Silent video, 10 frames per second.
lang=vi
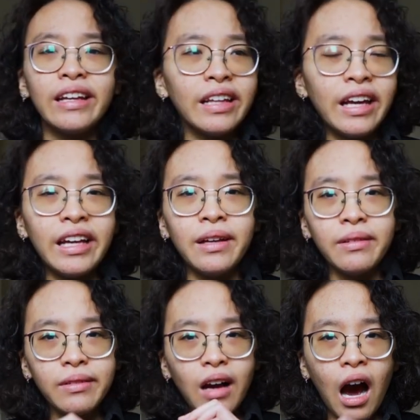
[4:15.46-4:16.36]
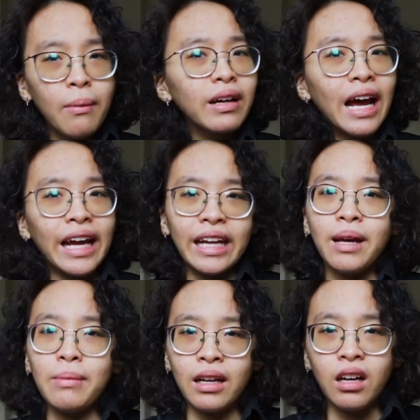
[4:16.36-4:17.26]
Thì ở bước này
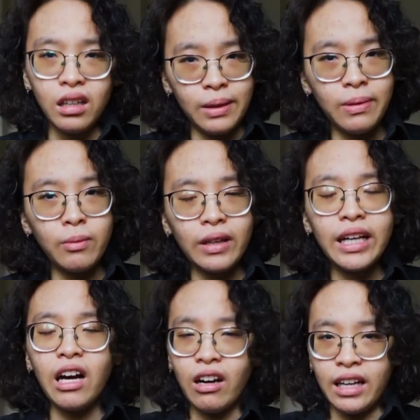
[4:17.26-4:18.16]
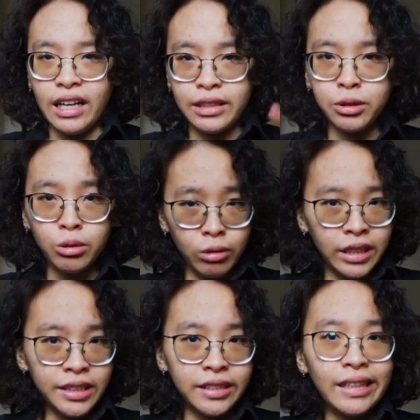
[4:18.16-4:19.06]
các bạn cần lập ra một cái gọi là to-do
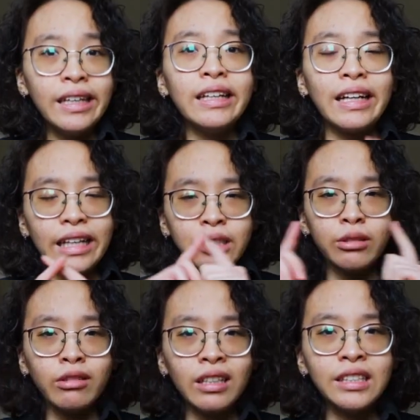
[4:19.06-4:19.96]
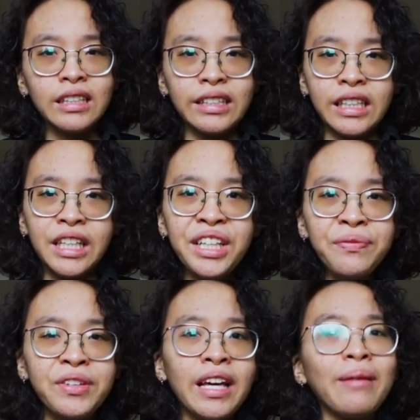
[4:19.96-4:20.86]
list. Thì cái to-do list này sẽ giúp
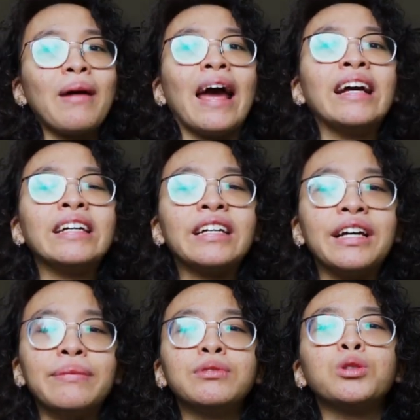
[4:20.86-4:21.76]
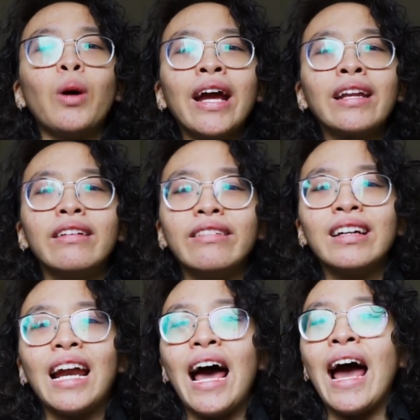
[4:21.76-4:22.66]
cho các bạn kiểm soát được
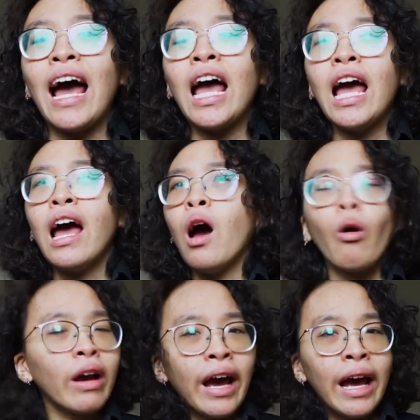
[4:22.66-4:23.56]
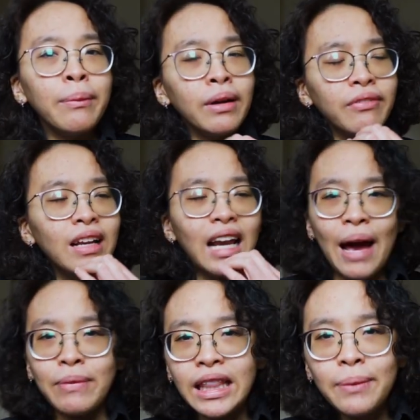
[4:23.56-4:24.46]
là ok, mình phải
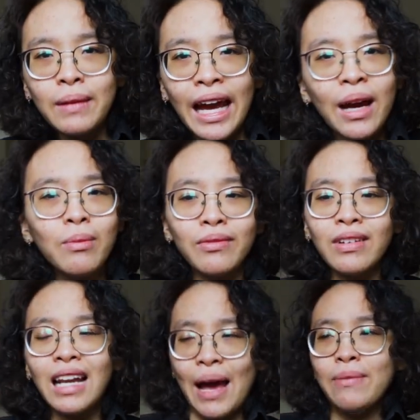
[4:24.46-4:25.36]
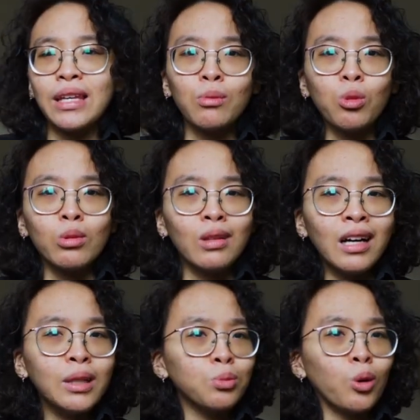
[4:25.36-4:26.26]
làm gì tiếp theo, mình phải làm gì trong tuần
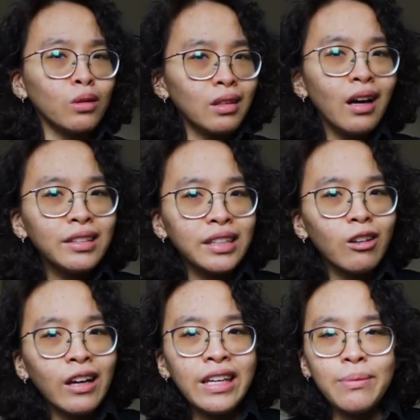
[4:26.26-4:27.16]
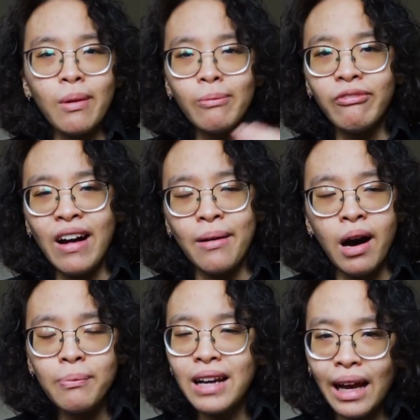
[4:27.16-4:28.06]
tới. Trong tuần tới nó sẽ có cái gì mà vào
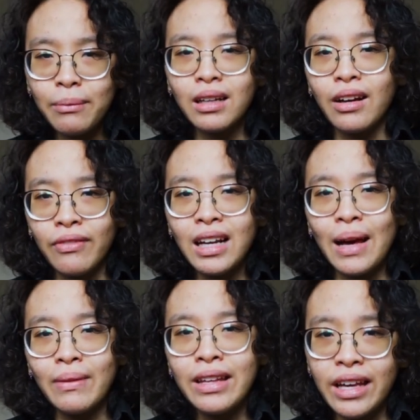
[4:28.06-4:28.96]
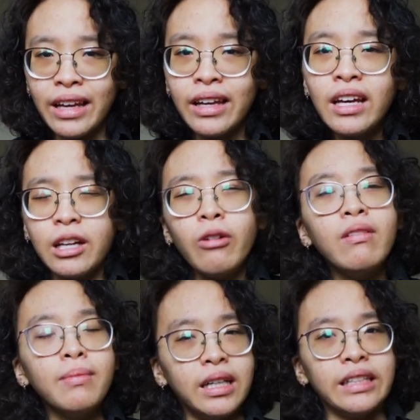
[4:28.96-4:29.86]
hôm nay mình cần phải làm cái gì. Đối
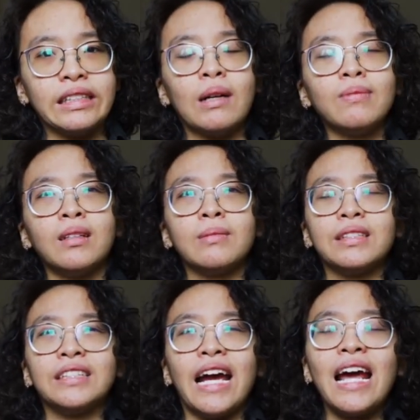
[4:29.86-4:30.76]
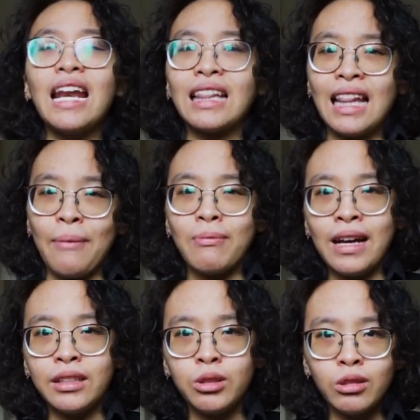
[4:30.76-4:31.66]
với mình, thông thường mình sẽ lập
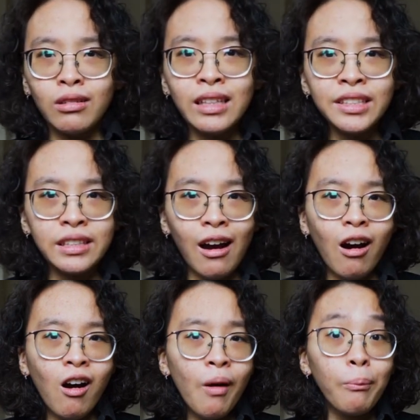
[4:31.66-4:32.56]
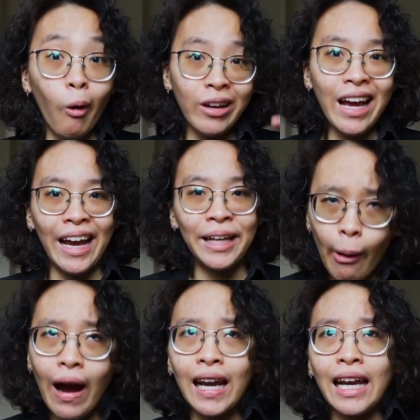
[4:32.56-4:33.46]
ra to-do list đó mỗi ngày,
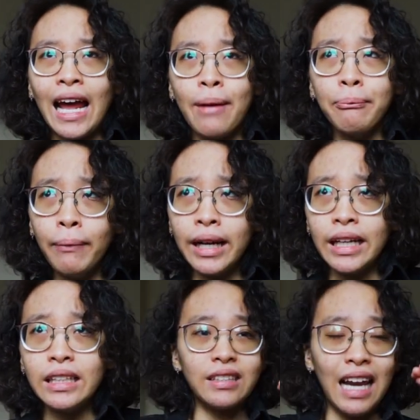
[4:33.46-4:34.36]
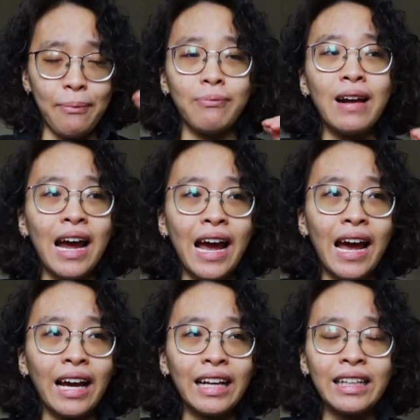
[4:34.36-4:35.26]
hoặc là mình lập
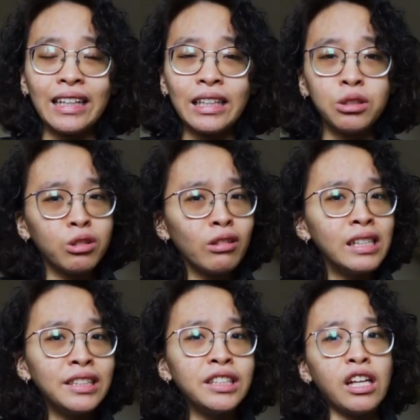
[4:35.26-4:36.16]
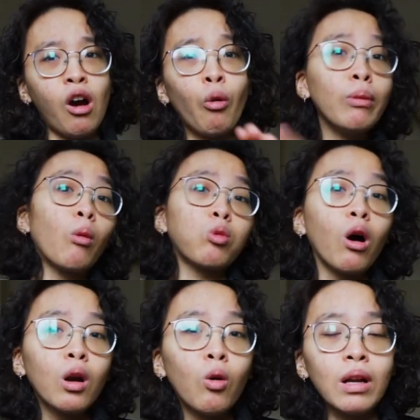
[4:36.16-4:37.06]
ra cái to-do list cho nguyên một
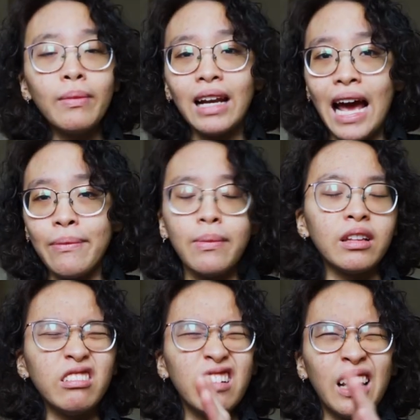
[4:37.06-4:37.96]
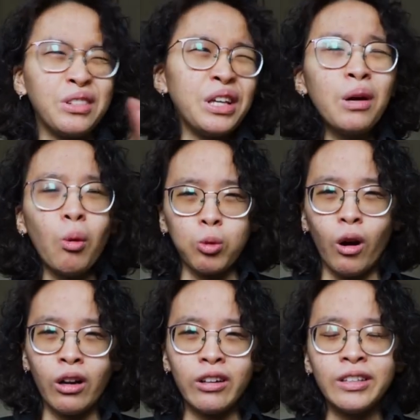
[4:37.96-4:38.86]
tuần luôn để mình làm, nhưng mà thường là chỉ có một
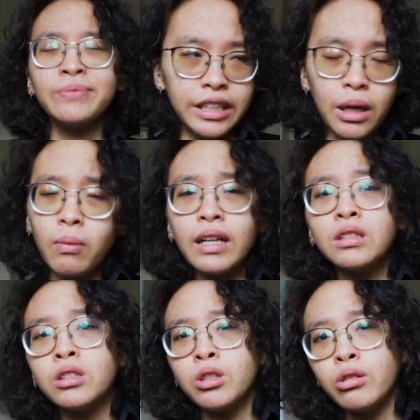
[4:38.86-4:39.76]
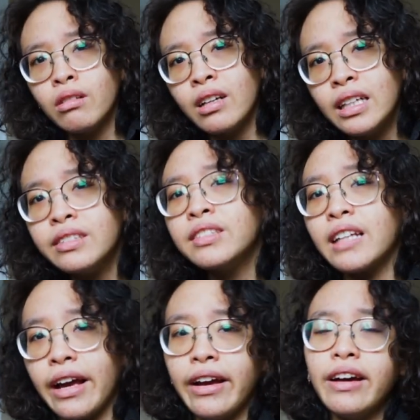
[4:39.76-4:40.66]
tuần thôi. Thì trong cái to-do list
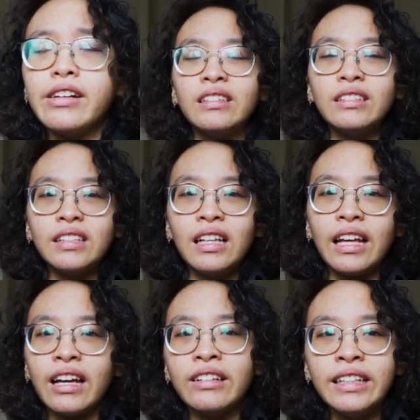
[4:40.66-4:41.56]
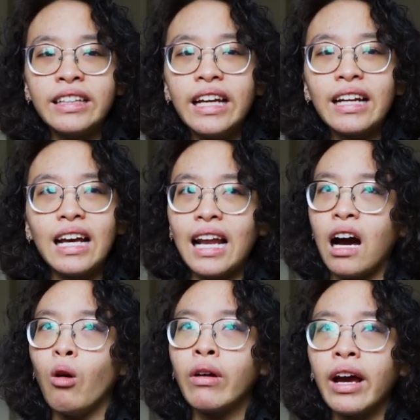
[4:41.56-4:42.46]
này á, nó sẽ liệt kê chi tiết ra
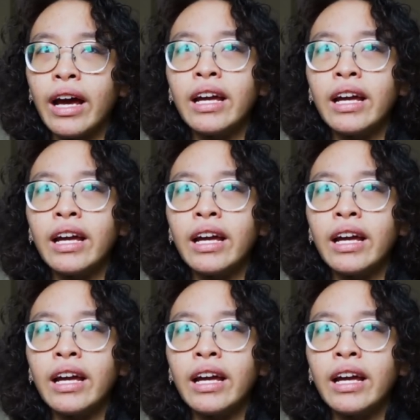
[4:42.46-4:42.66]
là ok,